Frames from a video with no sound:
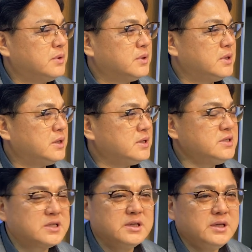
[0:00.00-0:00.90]
큰
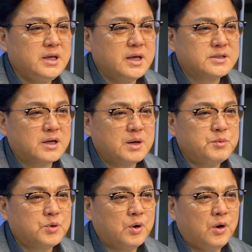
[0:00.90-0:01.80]
승리의
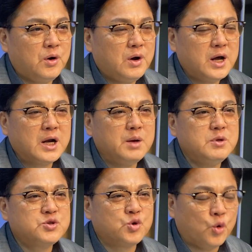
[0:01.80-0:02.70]
사람으로
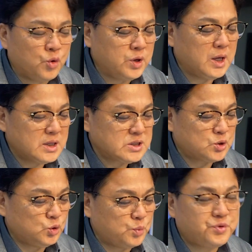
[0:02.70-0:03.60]
하나님이 존귀한
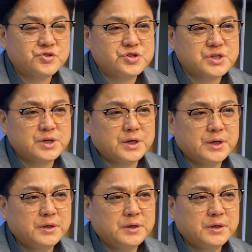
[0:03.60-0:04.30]
자로 높여주시는 거예요.